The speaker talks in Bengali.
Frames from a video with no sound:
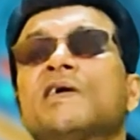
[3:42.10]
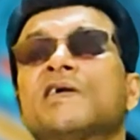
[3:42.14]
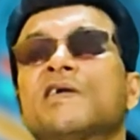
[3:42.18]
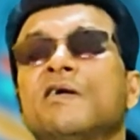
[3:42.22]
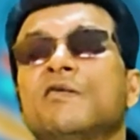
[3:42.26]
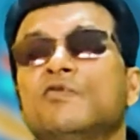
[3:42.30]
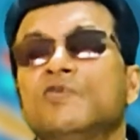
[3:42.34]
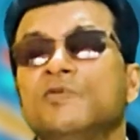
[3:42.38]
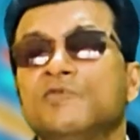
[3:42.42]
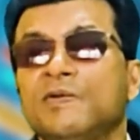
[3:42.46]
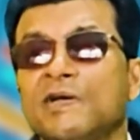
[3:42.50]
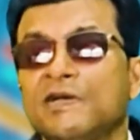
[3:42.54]
থেকে
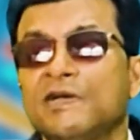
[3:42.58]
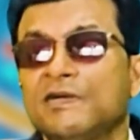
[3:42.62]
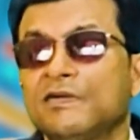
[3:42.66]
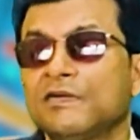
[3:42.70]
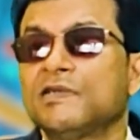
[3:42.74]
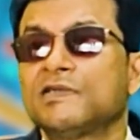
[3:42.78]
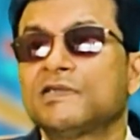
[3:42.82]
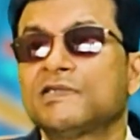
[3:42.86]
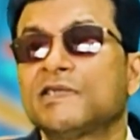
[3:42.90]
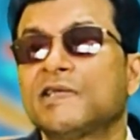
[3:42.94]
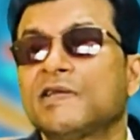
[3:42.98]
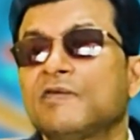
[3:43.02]
উঠবে
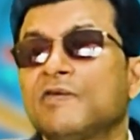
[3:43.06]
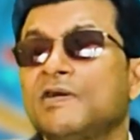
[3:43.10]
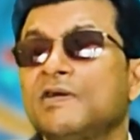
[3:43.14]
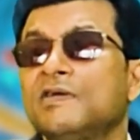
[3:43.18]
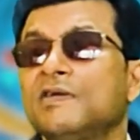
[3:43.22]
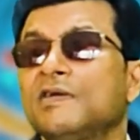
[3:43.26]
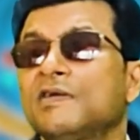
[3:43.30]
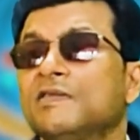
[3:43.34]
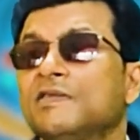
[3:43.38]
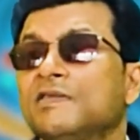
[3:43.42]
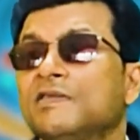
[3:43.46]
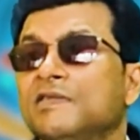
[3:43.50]
স্টেরয়েড
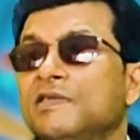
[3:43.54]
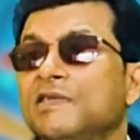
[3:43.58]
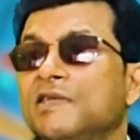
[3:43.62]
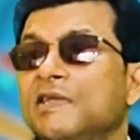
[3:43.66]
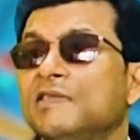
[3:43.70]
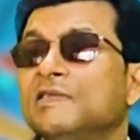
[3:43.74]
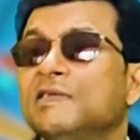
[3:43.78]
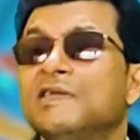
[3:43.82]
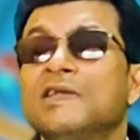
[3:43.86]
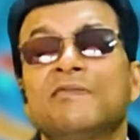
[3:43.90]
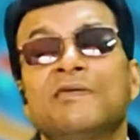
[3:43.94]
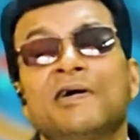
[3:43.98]
ধীরে
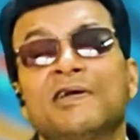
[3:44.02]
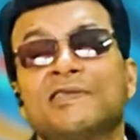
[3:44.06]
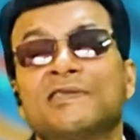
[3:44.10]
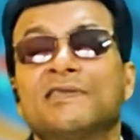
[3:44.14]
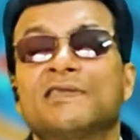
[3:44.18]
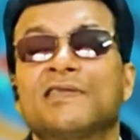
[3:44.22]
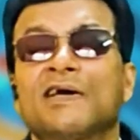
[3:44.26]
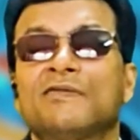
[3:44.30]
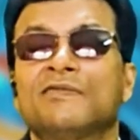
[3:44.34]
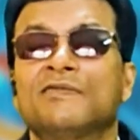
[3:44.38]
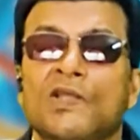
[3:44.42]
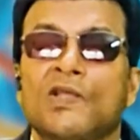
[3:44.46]
ধীরে বাড়তে
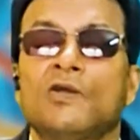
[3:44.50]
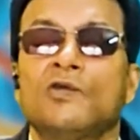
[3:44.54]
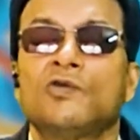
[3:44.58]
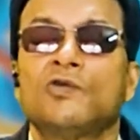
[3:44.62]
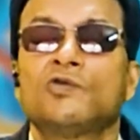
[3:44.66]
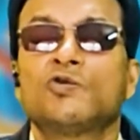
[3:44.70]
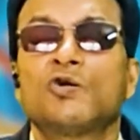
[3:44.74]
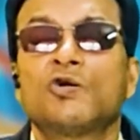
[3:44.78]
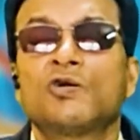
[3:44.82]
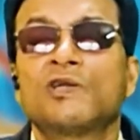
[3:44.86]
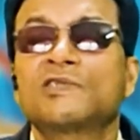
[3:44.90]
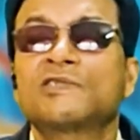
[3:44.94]
থাকবে
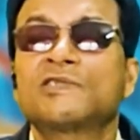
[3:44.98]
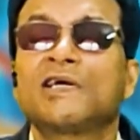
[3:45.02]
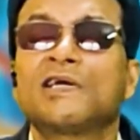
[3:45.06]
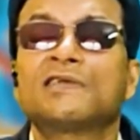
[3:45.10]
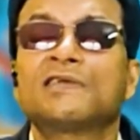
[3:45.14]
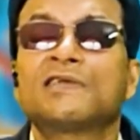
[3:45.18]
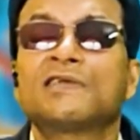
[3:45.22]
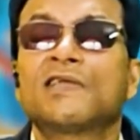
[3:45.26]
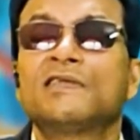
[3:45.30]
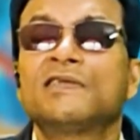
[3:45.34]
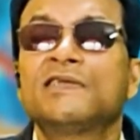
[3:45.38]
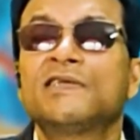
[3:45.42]
ছটা
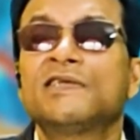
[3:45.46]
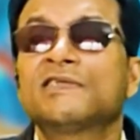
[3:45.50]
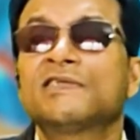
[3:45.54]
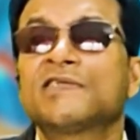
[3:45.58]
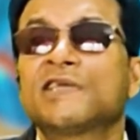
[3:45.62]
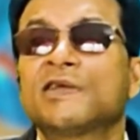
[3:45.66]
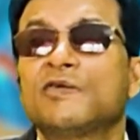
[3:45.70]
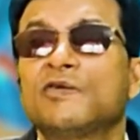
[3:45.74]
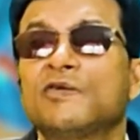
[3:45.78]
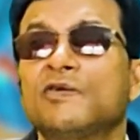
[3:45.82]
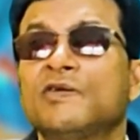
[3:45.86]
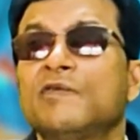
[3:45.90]
সাতটার দিকে
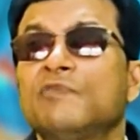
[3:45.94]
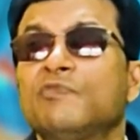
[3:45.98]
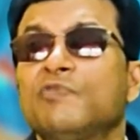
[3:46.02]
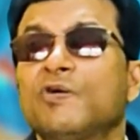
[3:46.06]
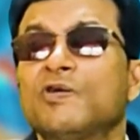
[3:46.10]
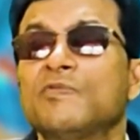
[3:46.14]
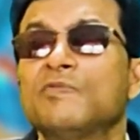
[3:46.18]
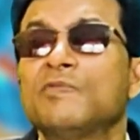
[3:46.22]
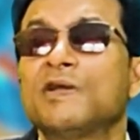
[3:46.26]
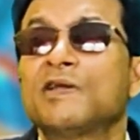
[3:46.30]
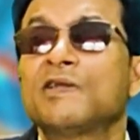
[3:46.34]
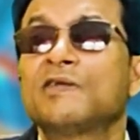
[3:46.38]
স্টেরয়েডের
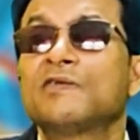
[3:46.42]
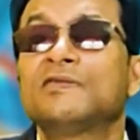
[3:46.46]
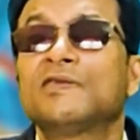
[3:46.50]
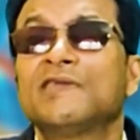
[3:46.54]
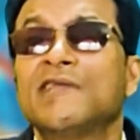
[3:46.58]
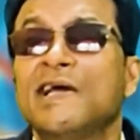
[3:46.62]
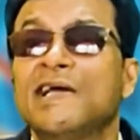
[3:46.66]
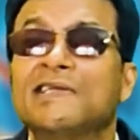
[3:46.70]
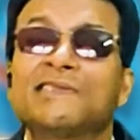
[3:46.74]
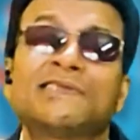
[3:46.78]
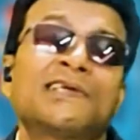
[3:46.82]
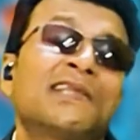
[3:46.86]
পরিমাণ কিন্তু
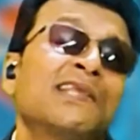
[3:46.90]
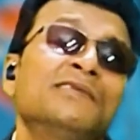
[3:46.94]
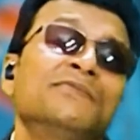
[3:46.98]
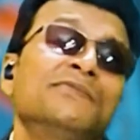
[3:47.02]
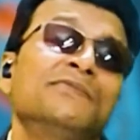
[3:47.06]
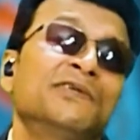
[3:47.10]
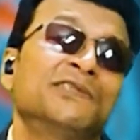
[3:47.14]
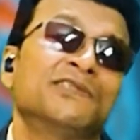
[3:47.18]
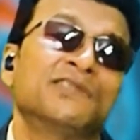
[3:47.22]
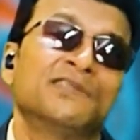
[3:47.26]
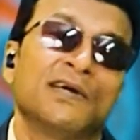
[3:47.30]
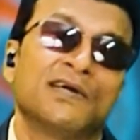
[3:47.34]
ন্যাচারালি
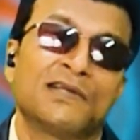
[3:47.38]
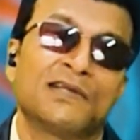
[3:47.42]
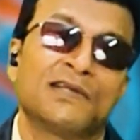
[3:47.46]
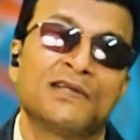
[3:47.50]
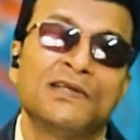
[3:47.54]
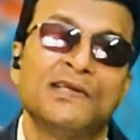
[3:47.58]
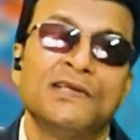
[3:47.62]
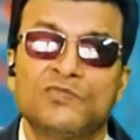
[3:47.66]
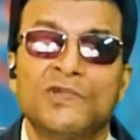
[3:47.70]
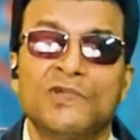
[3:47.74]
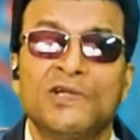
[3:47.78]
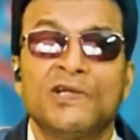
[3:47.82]
বেশি থাকে
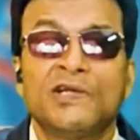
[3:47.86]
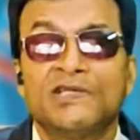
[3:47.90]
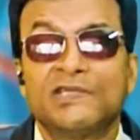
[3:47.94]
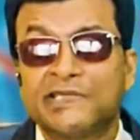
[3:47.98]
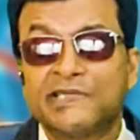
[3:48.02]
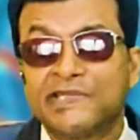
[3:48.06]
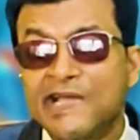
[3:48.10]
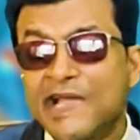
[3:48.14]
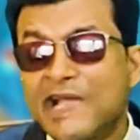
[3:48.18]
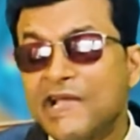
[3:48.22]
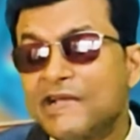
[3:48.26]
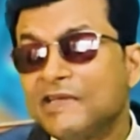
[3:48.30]

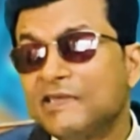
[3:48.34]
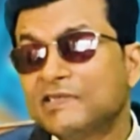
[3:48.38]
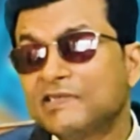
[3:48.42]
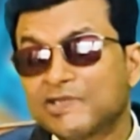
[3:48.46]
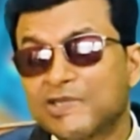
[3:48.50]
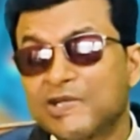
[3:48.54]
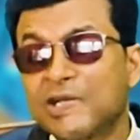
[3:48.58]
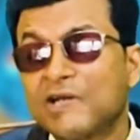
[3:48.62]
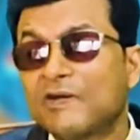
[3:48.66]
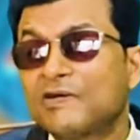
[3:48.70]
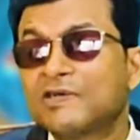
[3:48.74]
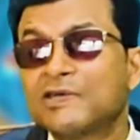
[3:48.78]
সেই
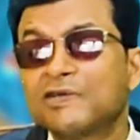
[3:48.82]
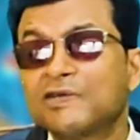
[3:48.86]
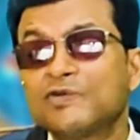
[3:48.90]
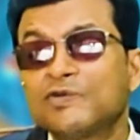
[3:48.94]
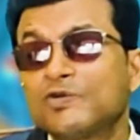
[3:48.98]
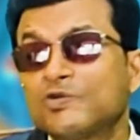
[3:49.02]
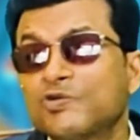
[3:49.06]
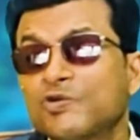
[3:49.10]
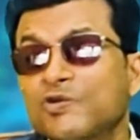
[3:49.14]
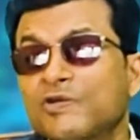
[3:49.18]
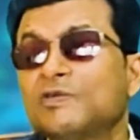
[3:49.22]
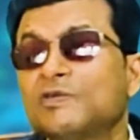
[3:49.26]
স্টেরয়েড কিন্তু
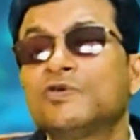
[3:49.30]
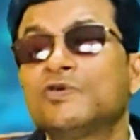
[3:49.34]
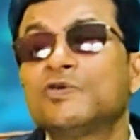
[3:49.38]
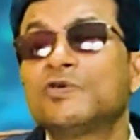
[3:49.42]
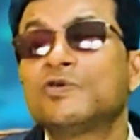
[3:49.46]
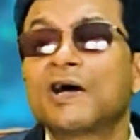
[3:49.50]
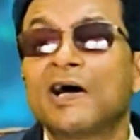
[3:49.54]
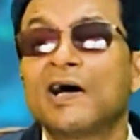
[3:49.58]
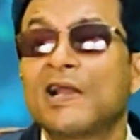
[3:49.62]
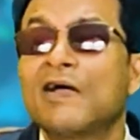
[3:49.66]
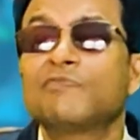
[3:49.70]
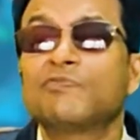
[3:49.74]
শরীরের জন্য
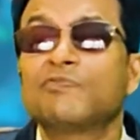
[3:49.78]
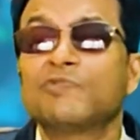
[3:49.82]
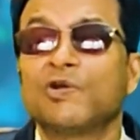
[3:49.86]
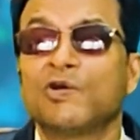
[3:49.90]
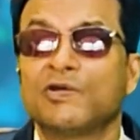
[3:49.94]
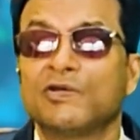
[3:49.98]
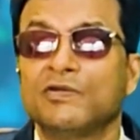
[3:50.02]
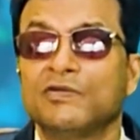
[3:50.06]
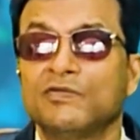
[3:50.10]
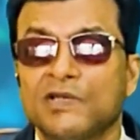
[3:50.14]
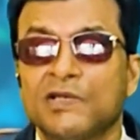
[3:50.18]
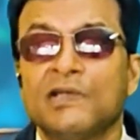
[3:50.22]
খারাপ
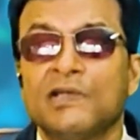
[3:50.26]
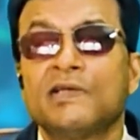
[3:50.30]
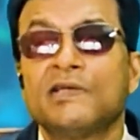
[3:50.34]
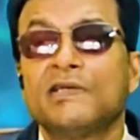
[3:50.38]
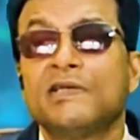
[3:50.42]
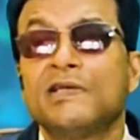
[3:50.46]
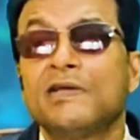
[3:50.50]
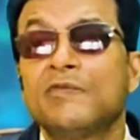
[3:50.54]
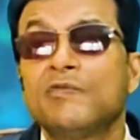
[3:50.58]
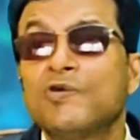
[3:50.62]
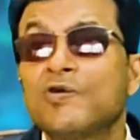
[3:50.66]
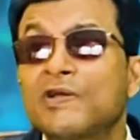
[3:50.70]
নয়
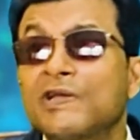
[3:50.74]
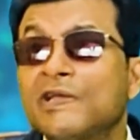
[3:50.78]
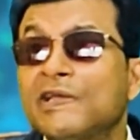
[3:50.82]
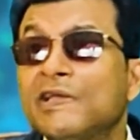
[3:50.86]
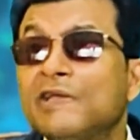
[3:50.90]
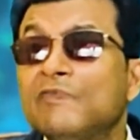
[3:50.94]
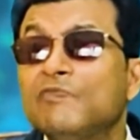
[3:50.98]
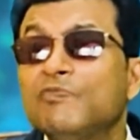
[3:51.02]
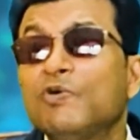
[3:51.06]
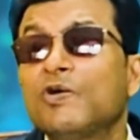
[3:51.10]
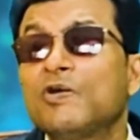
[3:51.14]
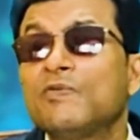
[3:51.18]
এবং কি
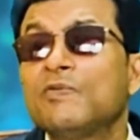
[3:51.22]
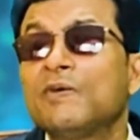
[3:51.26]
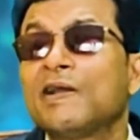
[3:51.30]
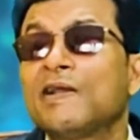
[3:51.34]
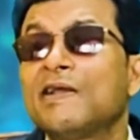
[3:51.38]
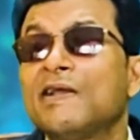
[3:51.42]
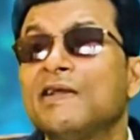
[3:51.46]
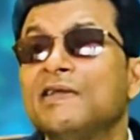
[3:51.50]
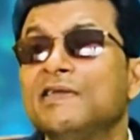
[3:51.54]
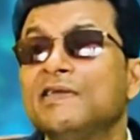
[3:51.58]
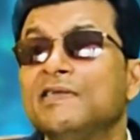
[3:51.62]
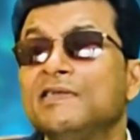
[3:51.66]

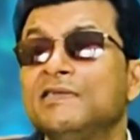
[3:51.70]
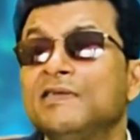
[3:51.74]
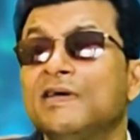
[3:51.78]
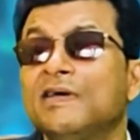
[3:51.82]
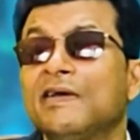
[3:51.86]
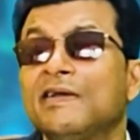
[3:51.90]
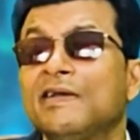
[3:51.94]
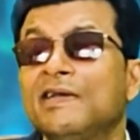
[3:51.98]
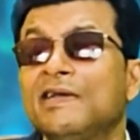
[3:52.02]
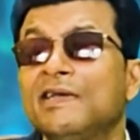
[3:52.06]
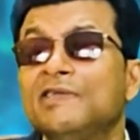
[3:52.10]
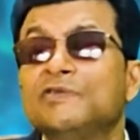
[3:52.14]
পরিমাণে
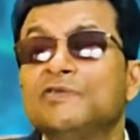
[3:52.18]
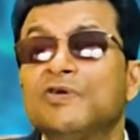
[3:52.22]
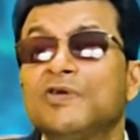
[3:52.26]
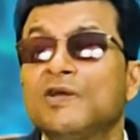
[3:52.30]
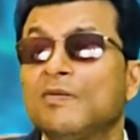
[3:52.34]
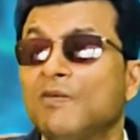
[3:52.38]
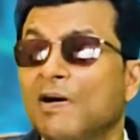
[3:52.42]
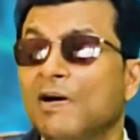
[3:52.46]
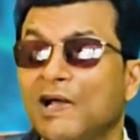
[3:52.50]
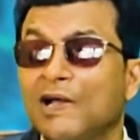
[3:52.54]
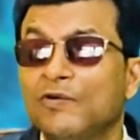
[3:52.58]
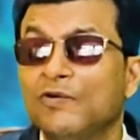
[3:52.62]
রিলিজ
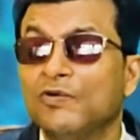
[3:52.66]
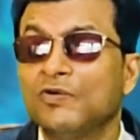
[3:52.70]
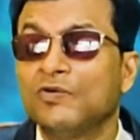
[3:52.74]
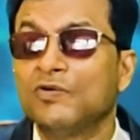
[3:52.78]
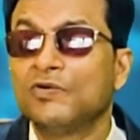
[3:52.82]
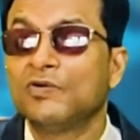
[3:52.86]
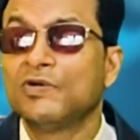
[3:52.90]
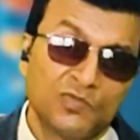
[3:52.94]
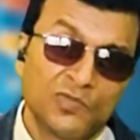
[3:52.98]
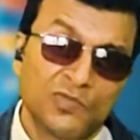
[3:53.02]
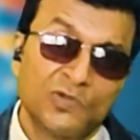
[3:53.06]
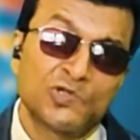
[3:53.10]
হলে ভালো
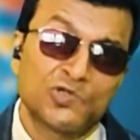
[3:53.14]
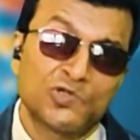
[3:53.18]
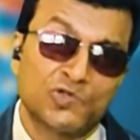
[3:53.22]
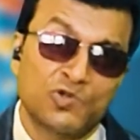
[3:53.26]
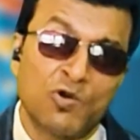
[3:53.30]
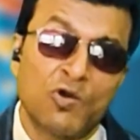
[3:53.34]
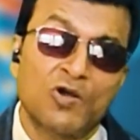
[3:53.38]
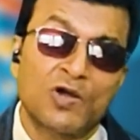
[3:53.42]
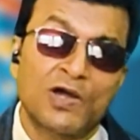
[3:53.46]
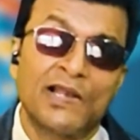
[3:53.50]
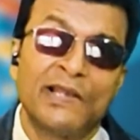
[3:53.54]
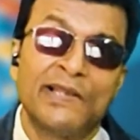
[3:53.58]

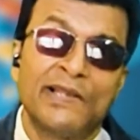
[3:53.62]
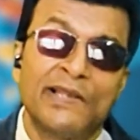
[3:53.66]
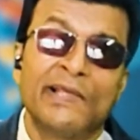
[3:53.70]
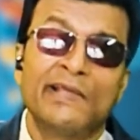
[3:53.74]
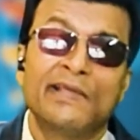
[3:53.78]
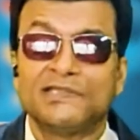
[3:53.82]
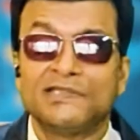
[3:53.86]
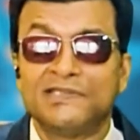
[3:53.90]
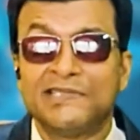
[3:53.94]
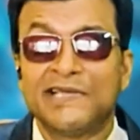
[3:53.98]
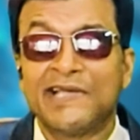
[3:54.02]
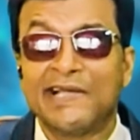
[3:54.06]
সকালে
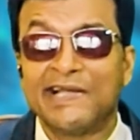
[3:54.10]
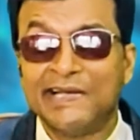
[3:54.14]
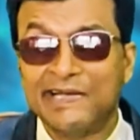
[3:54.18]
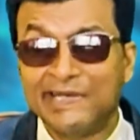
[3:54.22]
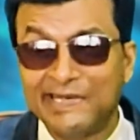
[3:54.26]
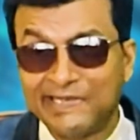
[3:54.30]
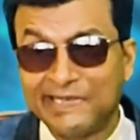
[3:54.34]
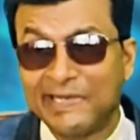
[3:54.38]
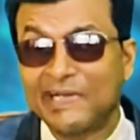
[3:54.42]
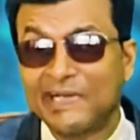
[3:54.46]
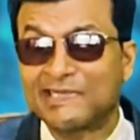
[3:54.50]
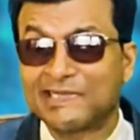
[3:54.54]
যে
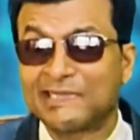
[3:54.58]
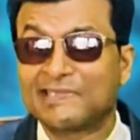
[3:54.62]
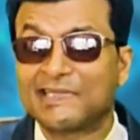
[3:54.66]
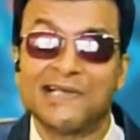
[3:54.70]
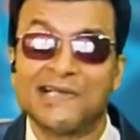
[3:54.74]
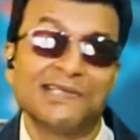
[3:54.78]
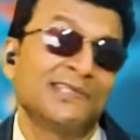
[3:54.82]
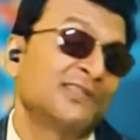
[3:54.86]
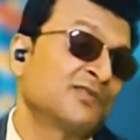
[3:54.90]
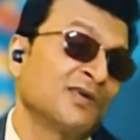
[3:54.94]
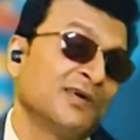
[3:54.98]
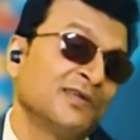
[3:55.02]
হিট
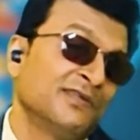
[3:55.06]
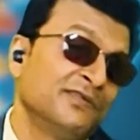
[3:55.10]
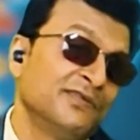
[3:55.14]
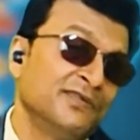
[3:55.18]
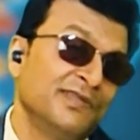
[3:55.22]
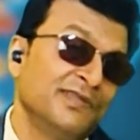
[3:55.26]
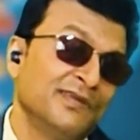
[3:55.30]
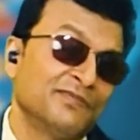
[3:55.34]
এক্সারসাইজ করি যদি